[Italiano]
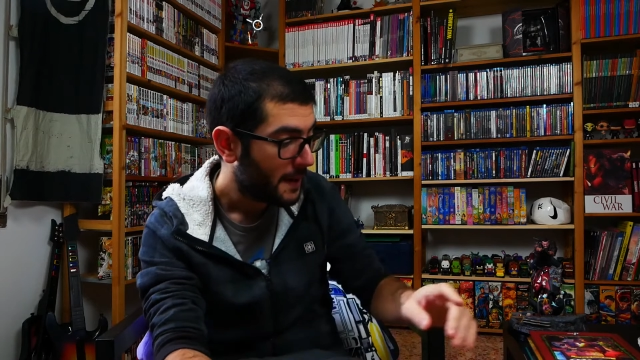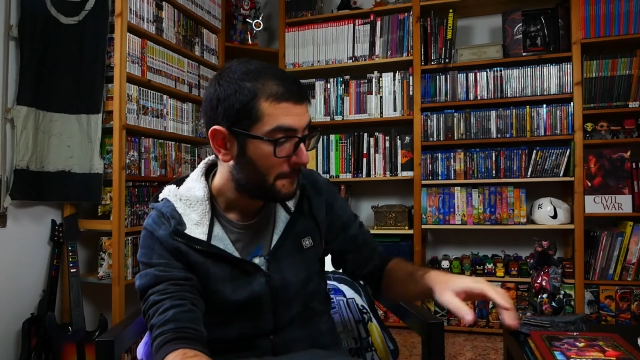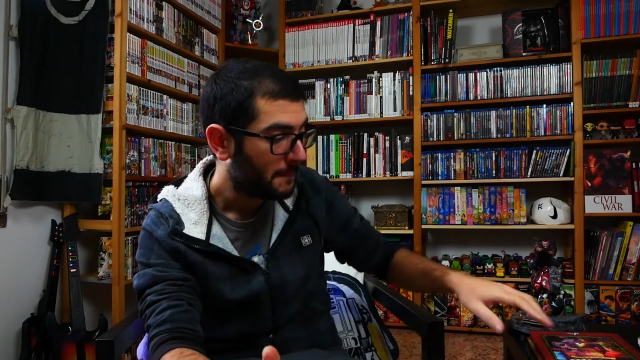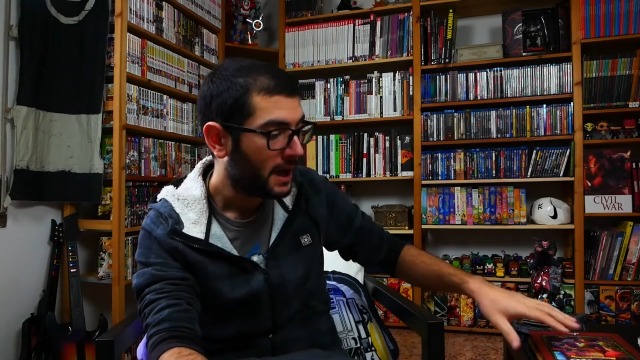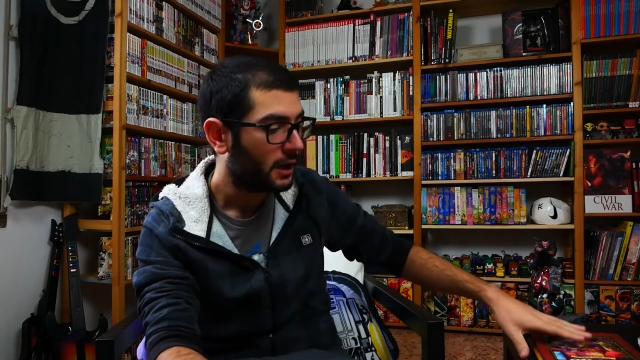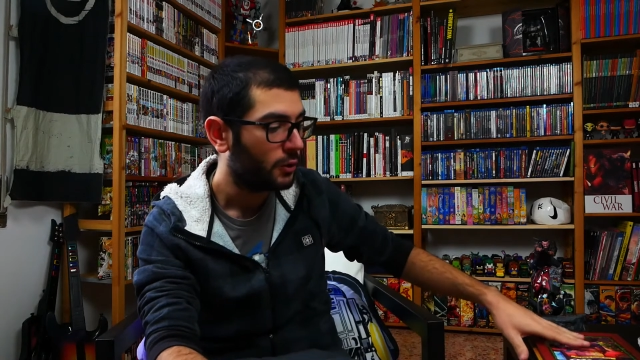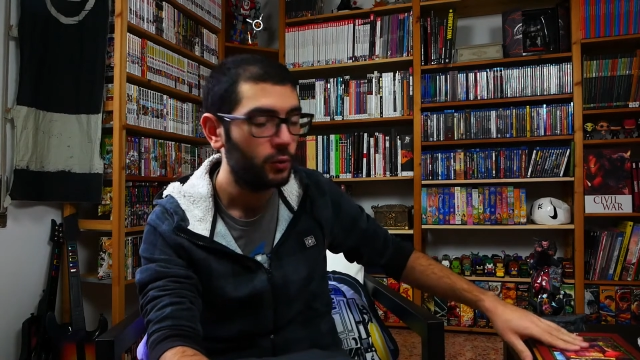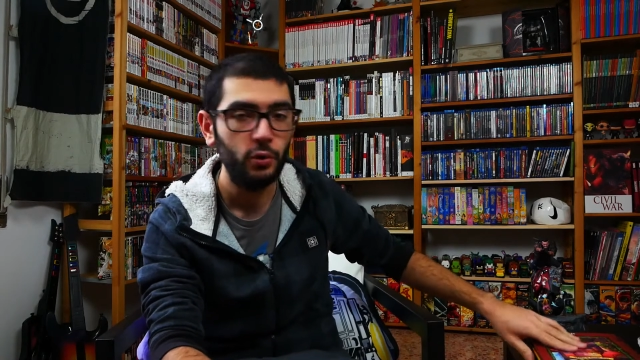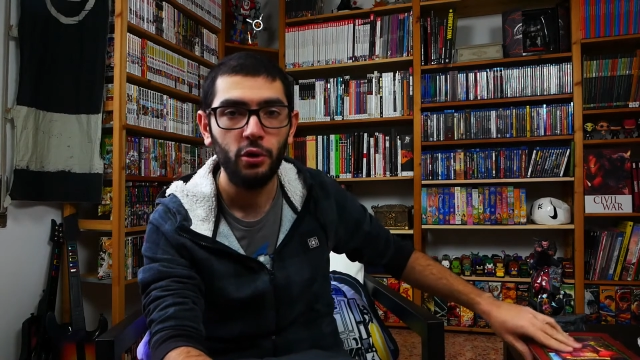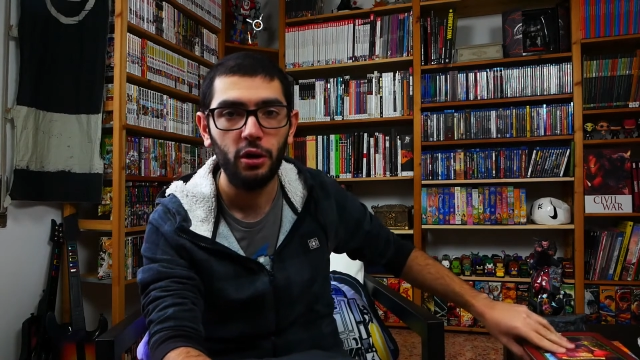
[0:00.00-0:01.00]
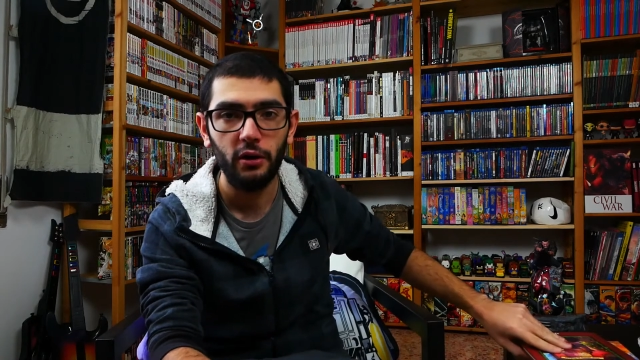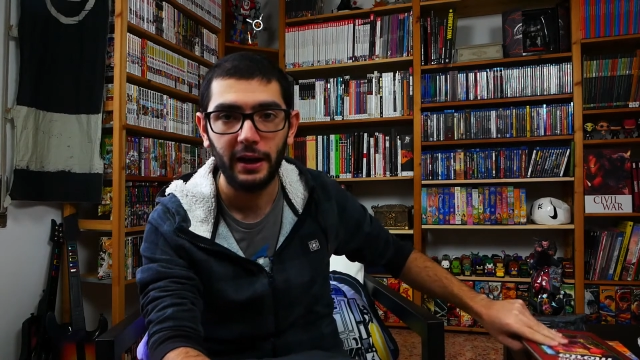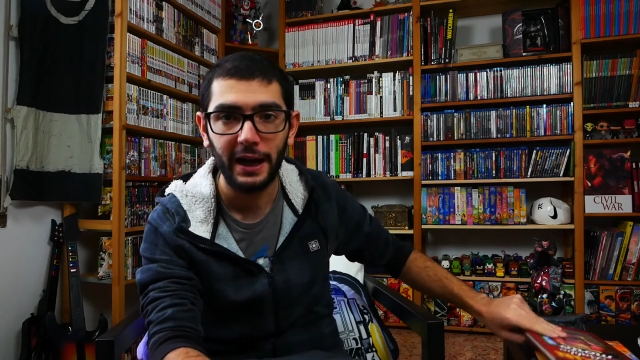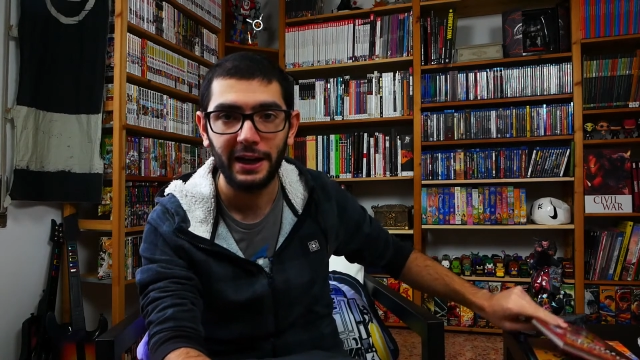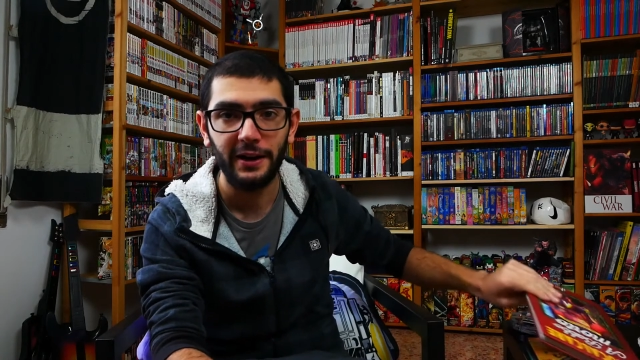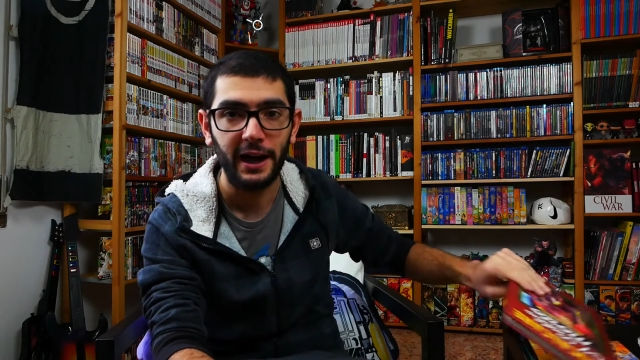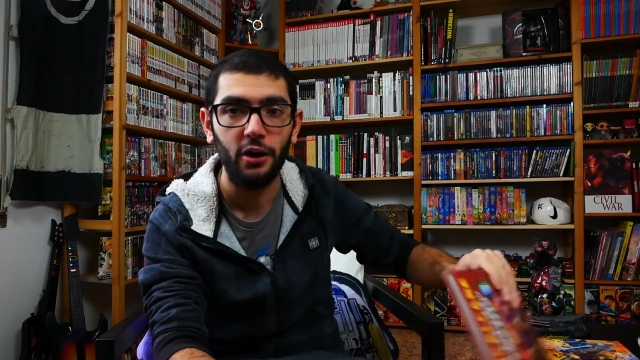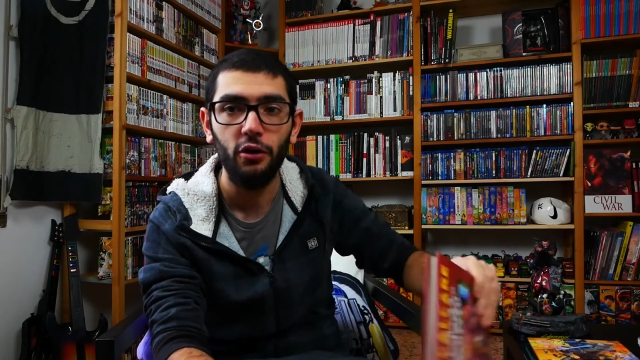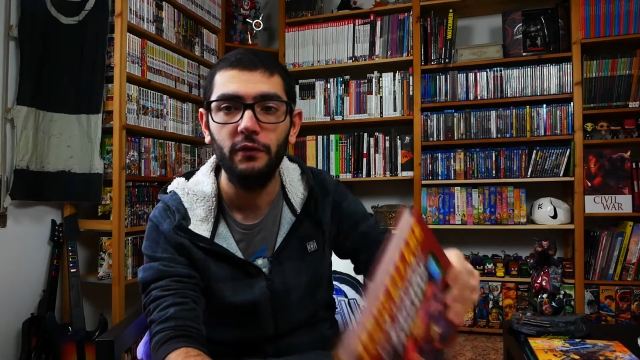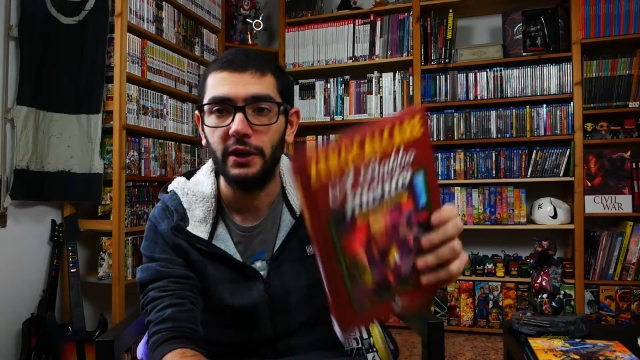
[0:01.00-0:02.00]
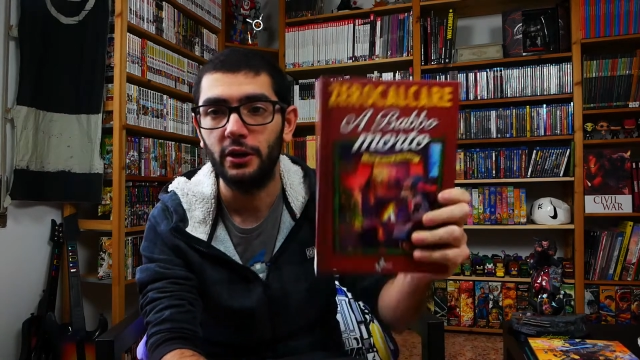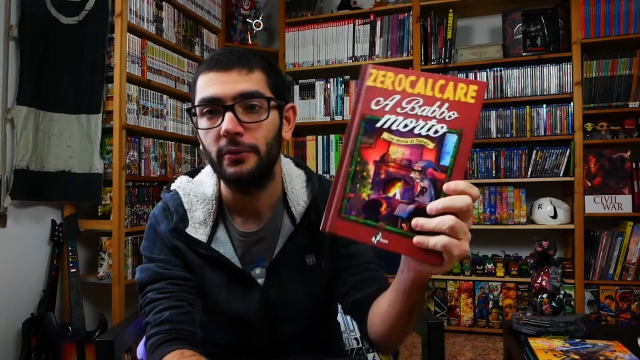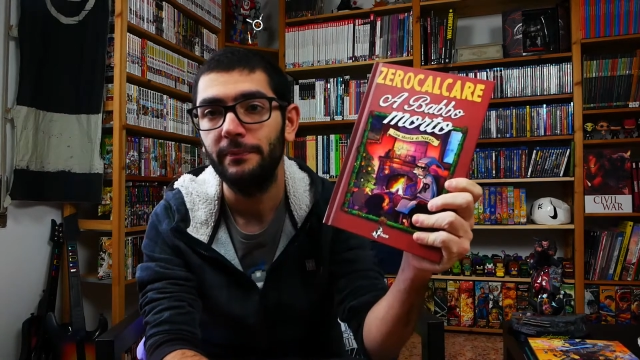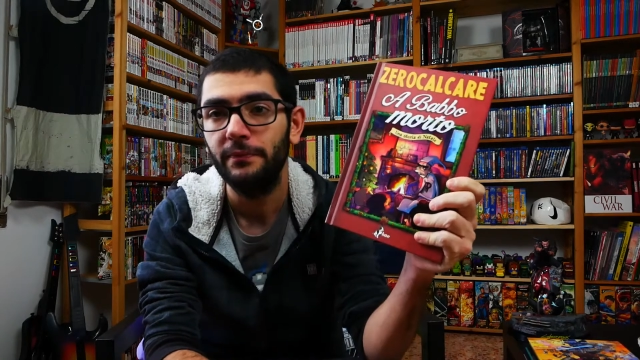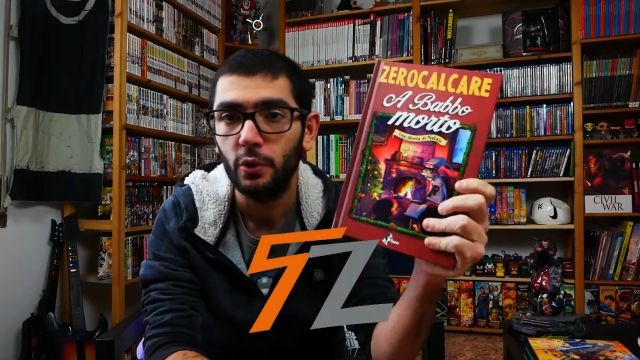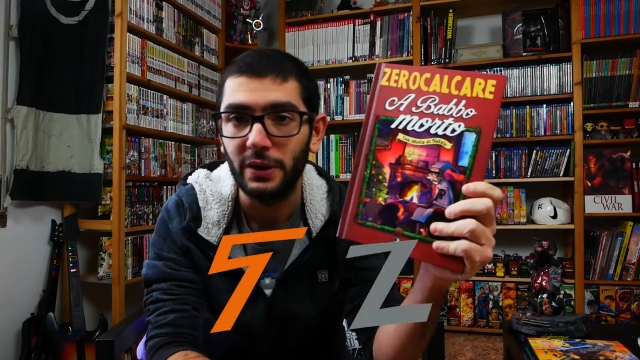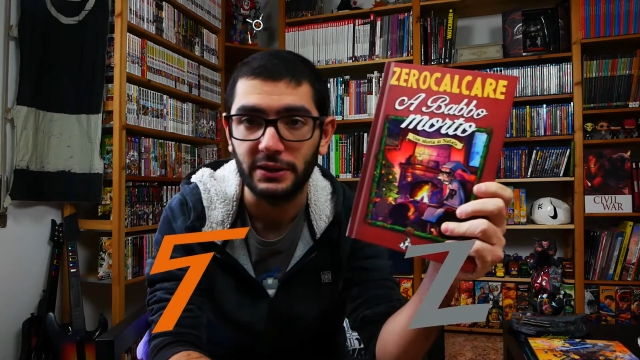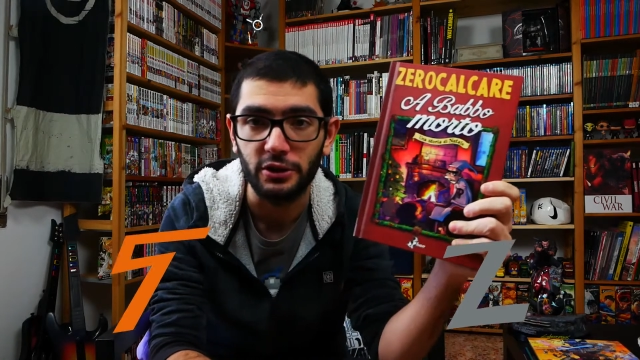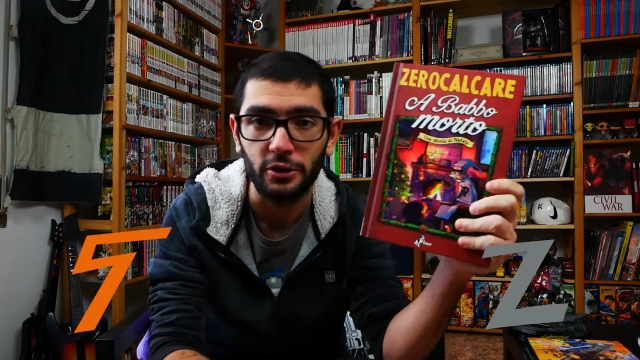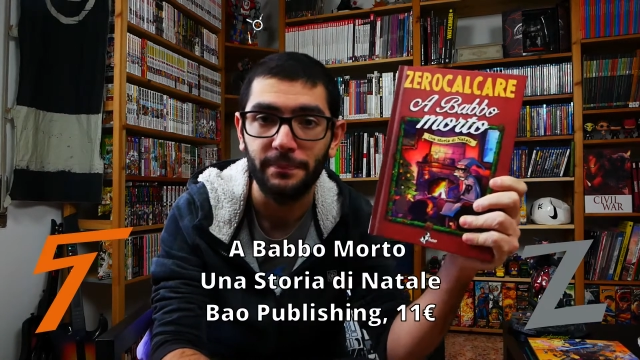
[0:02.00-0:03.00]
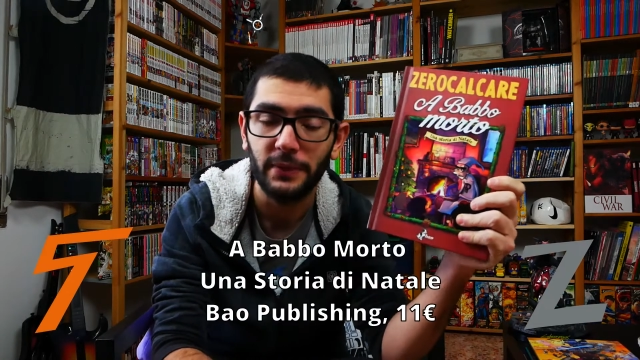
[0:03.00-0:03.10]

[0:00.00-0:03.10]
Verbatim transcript: ma uno arriverà, ovvero questo,